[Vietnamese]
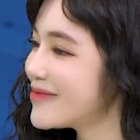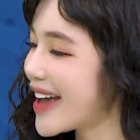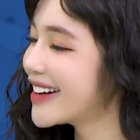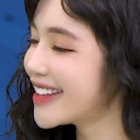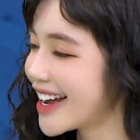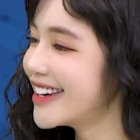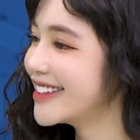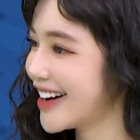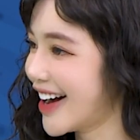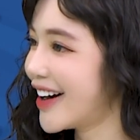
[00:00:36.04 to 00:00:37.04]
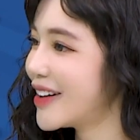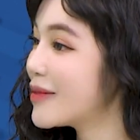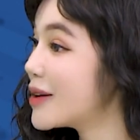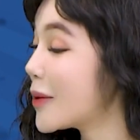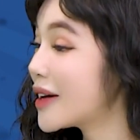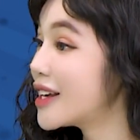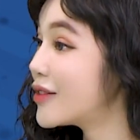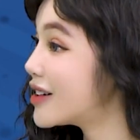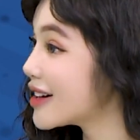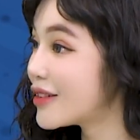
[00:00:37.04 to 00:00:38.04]
bạn có thể lừa họ bởi một cái
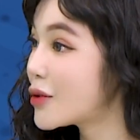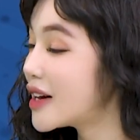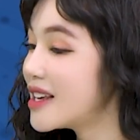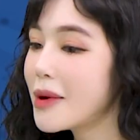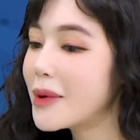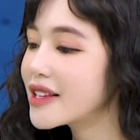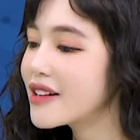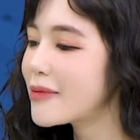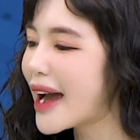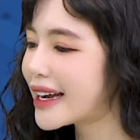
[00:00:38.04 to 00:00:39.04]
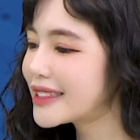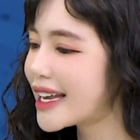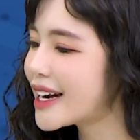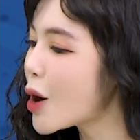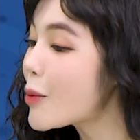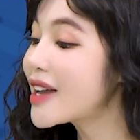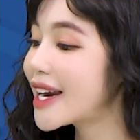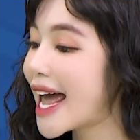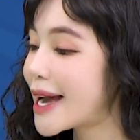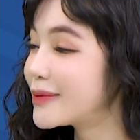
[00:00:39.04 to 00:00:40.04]
điều rất là vô lý mà bình thường bạn sẽ không bao giờ
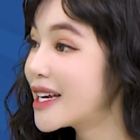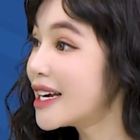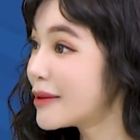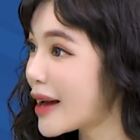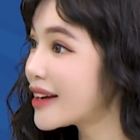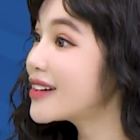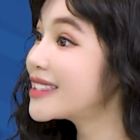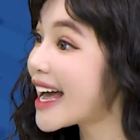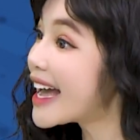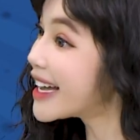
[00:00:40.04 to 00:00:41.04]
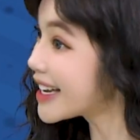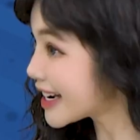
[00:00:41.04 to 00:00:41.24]
làm mà người ta